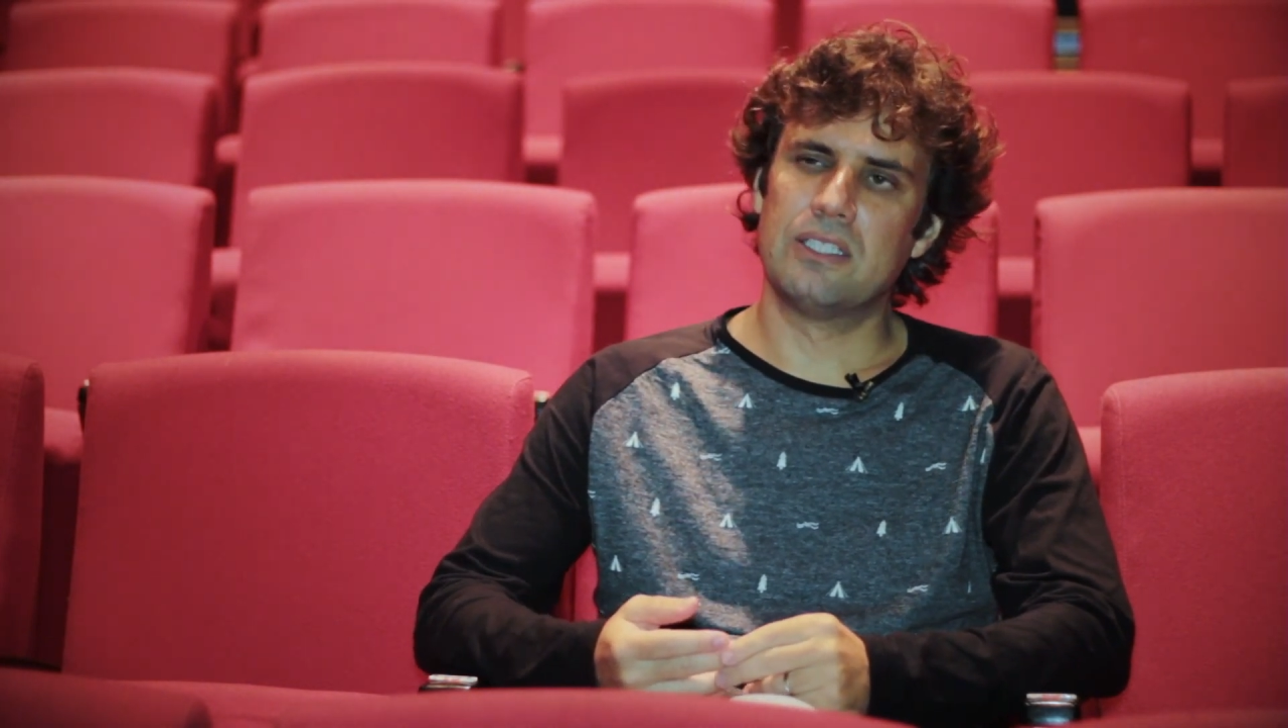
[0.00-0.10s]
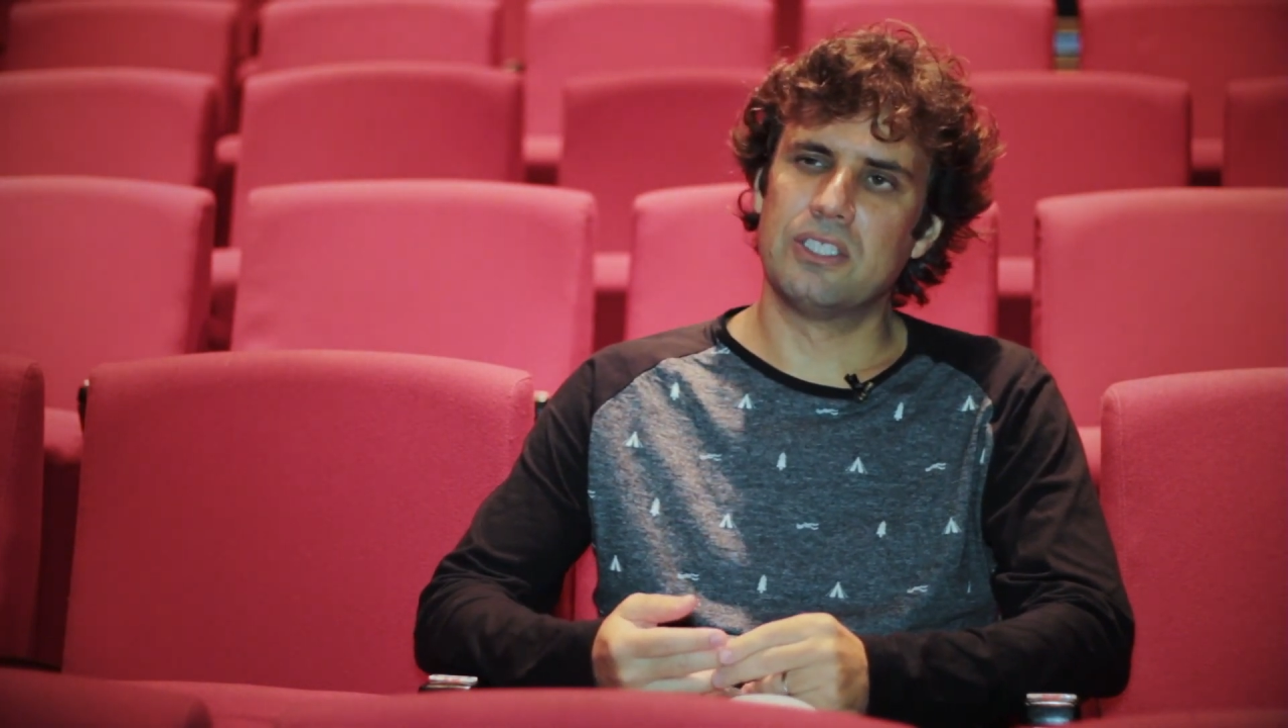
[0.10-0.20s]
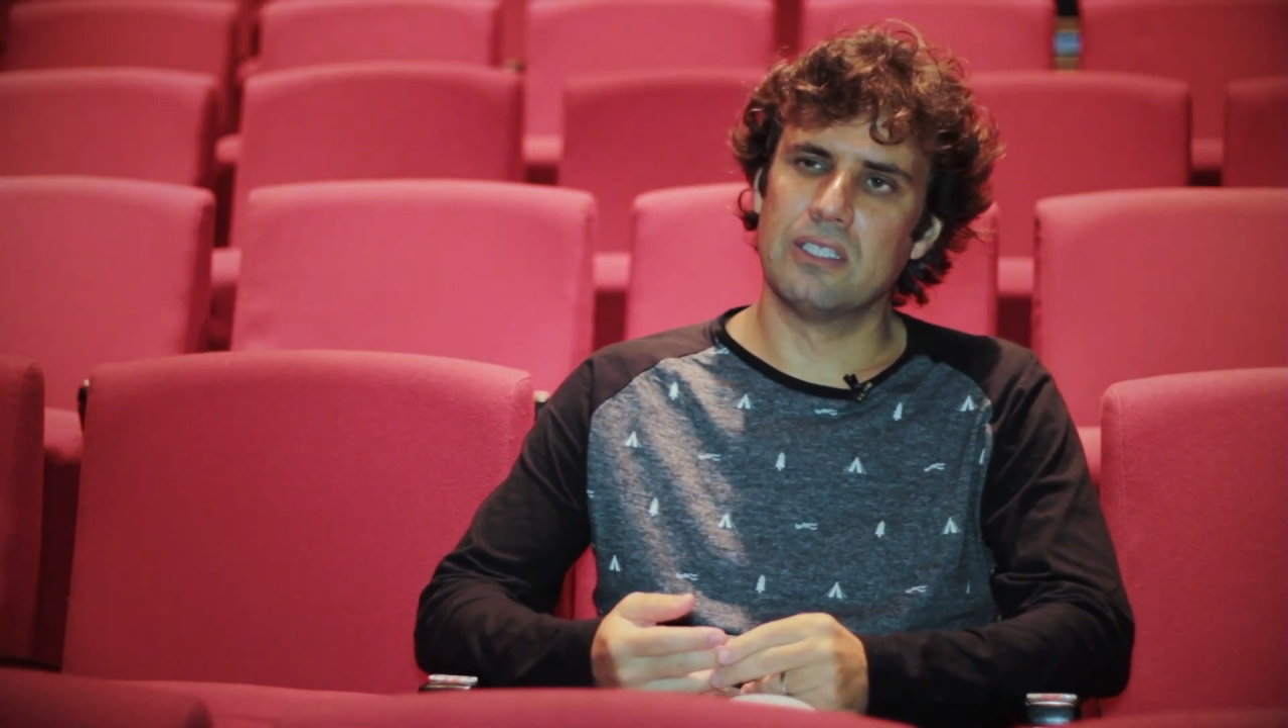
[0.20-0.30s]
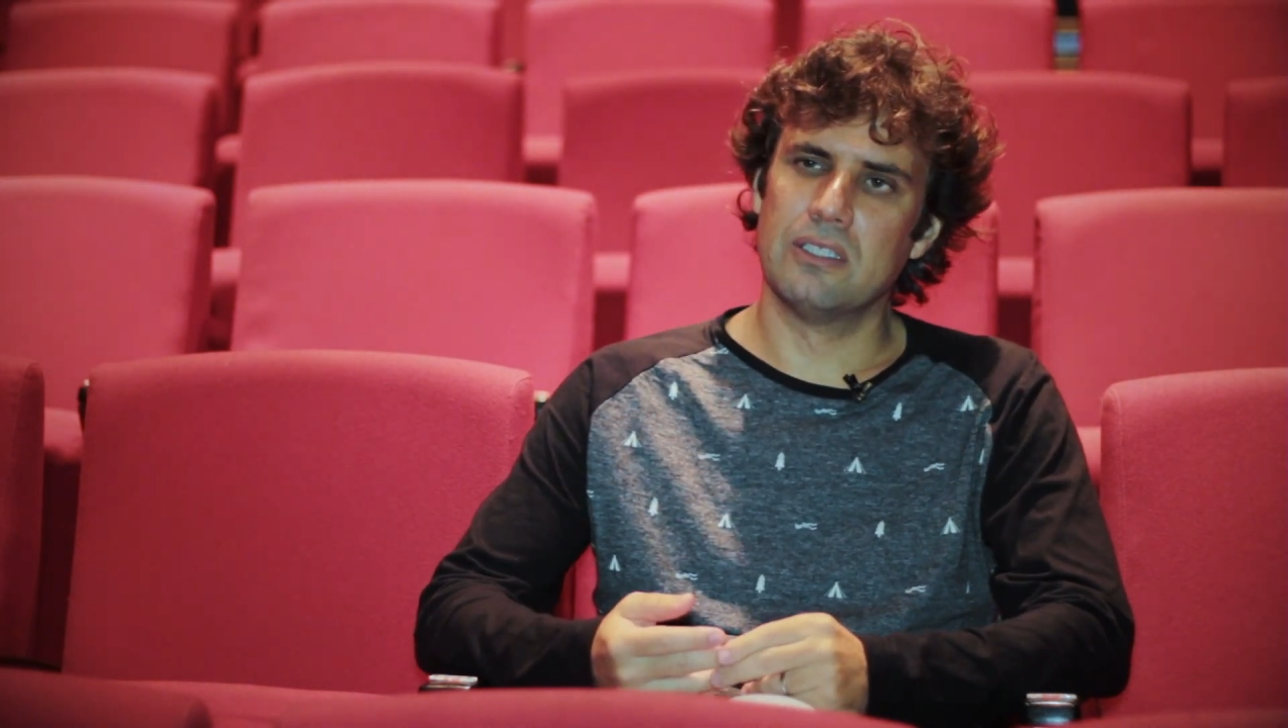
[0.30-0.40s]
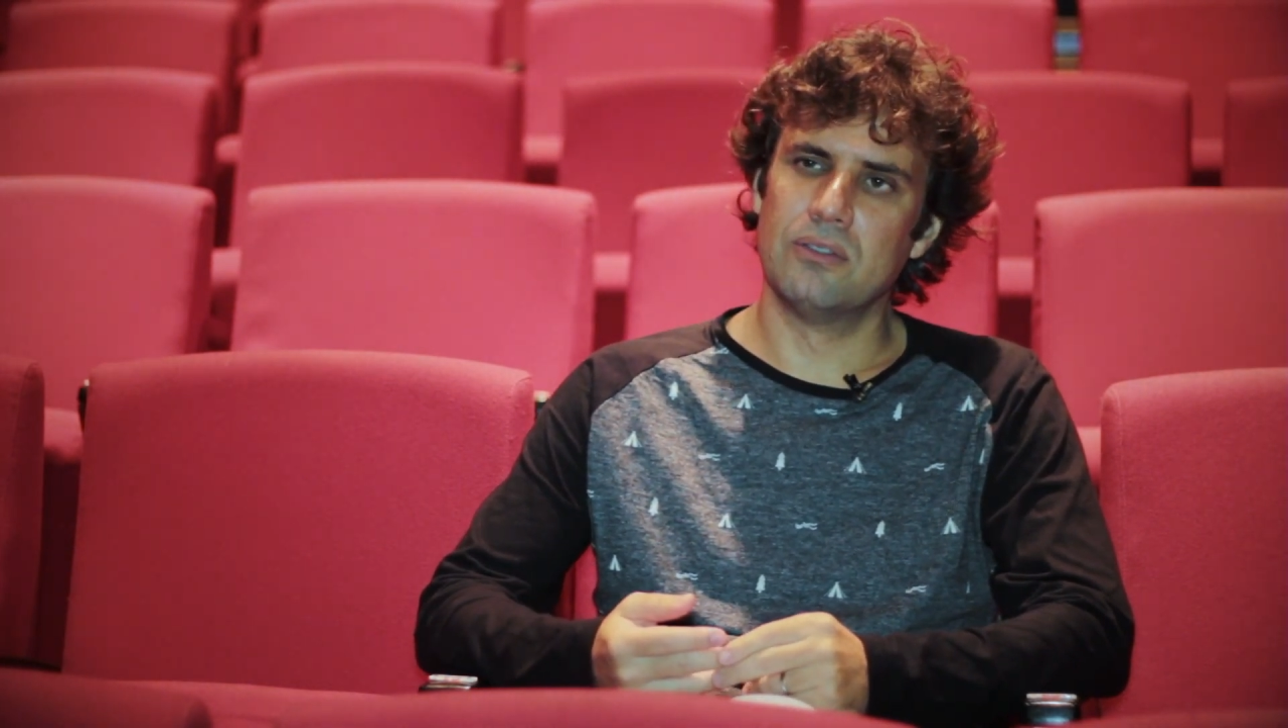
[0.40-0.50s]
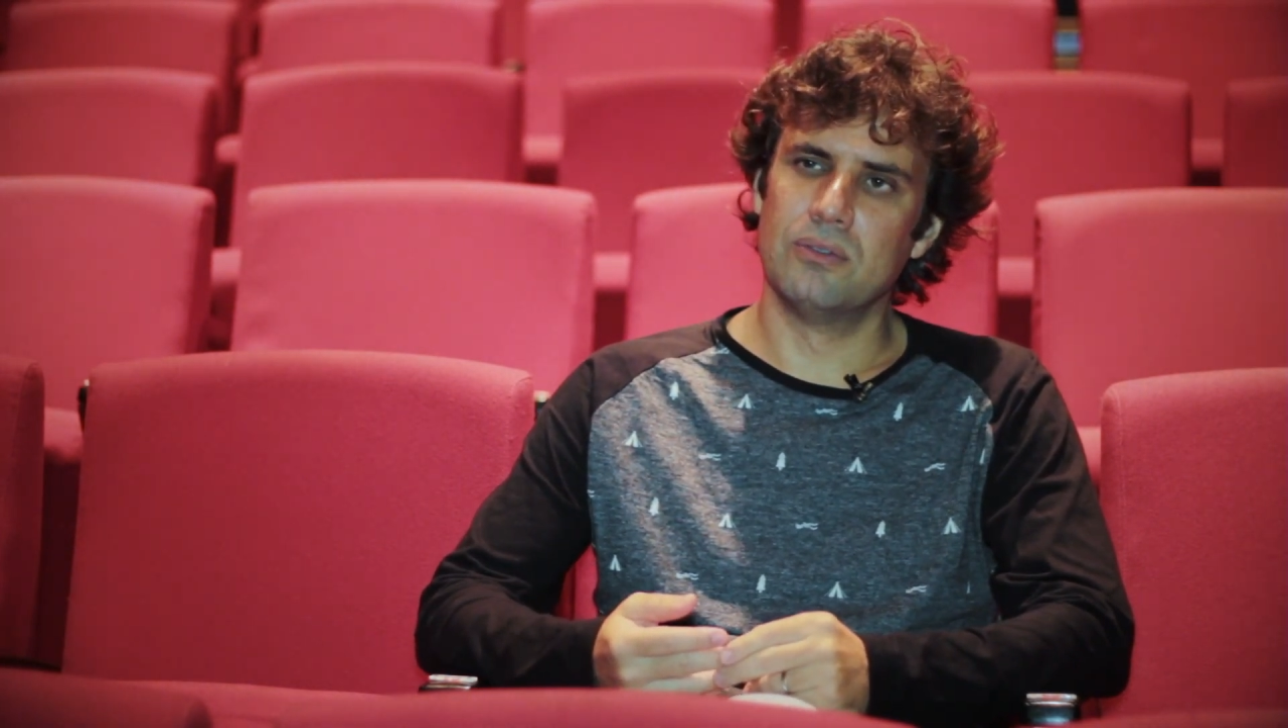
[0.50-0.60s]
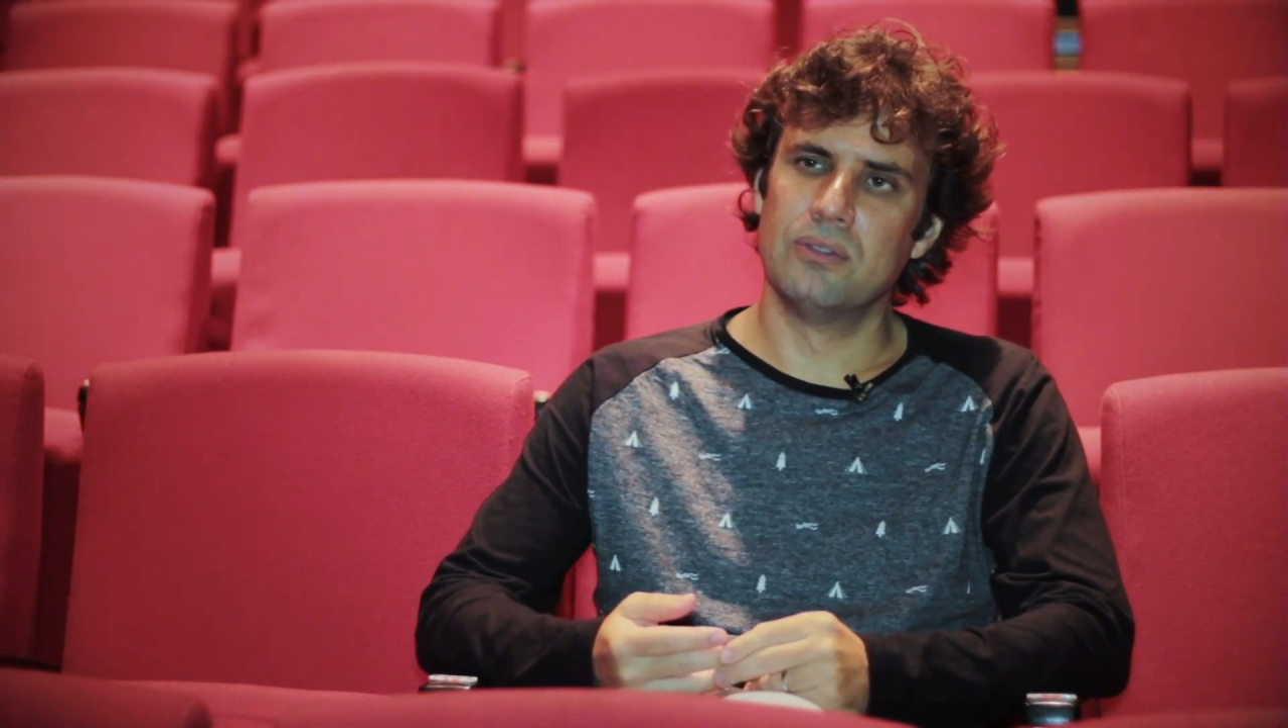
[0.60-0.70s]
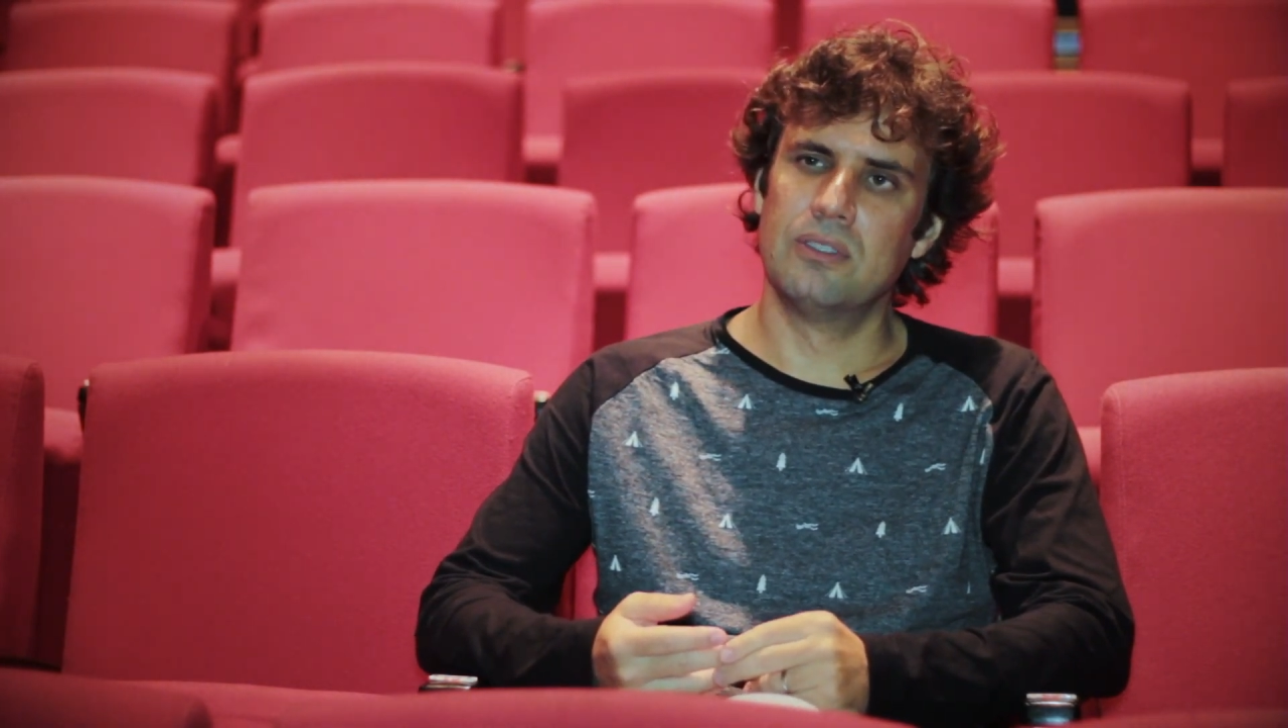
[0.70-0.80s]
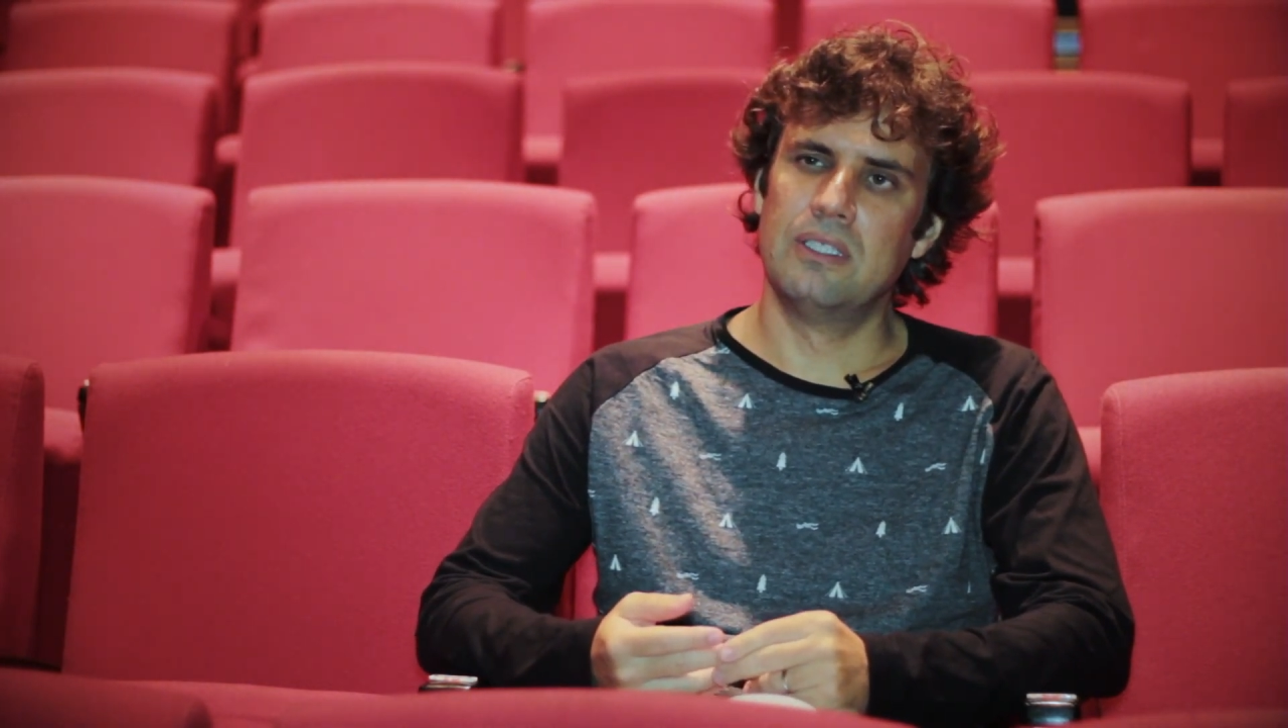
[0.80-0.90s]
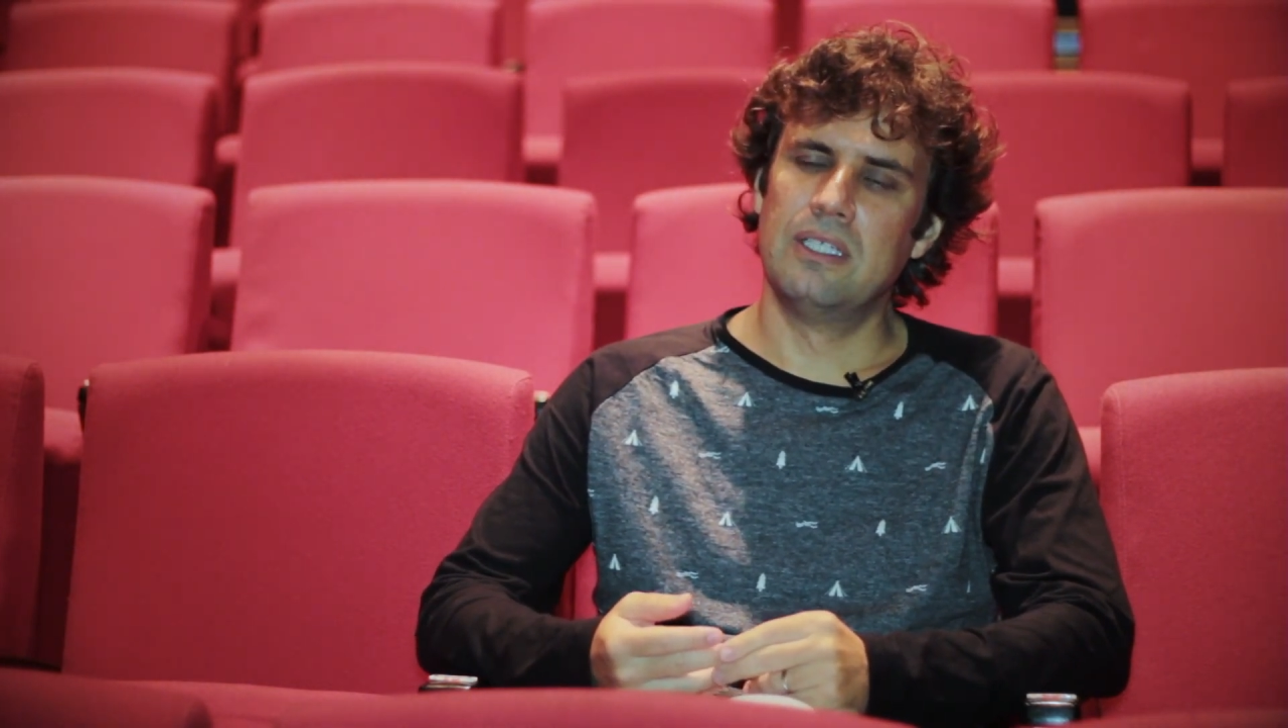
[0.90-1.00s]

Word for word: chegando